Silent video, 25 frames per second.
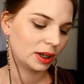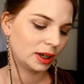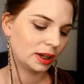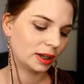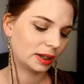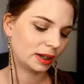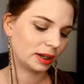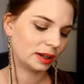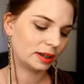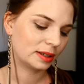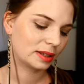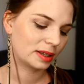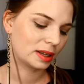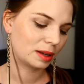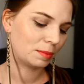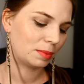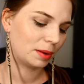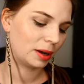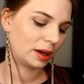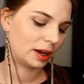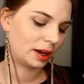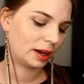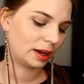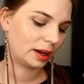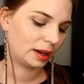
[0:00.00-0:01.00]
Dann ist
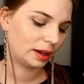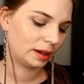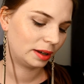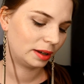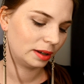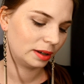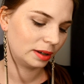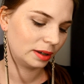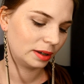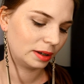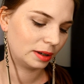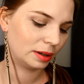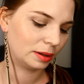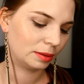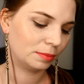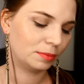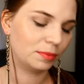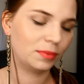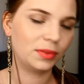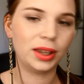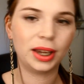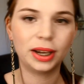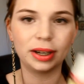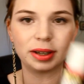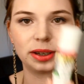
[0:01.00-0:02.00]
dabei ähm,
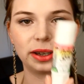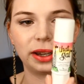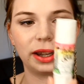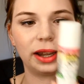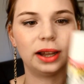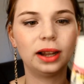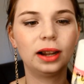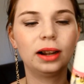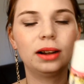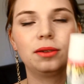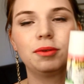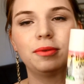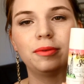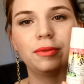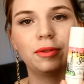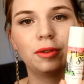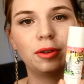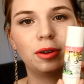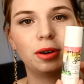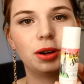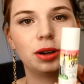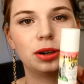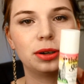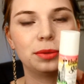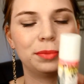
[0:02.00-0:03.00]
That Girl
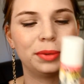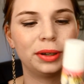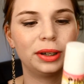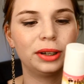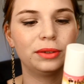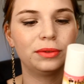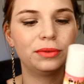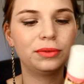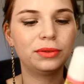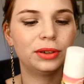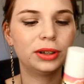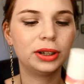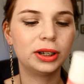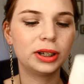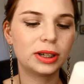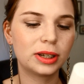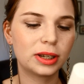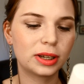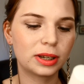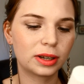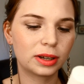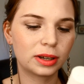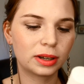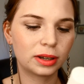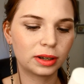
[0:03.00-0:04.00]
von
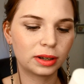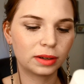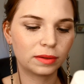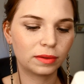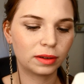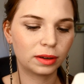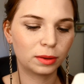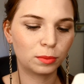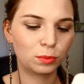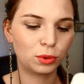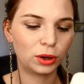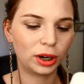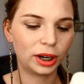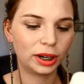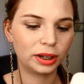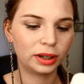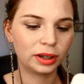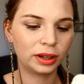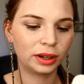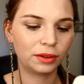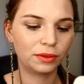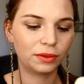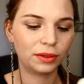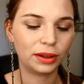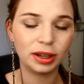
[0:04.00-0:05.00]
Benefit
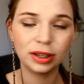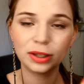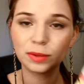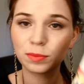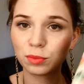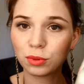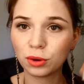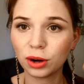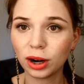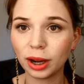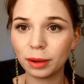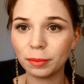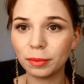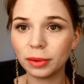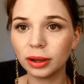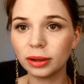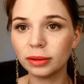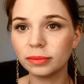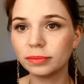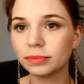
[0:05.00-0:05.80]
Brightening Face Primer.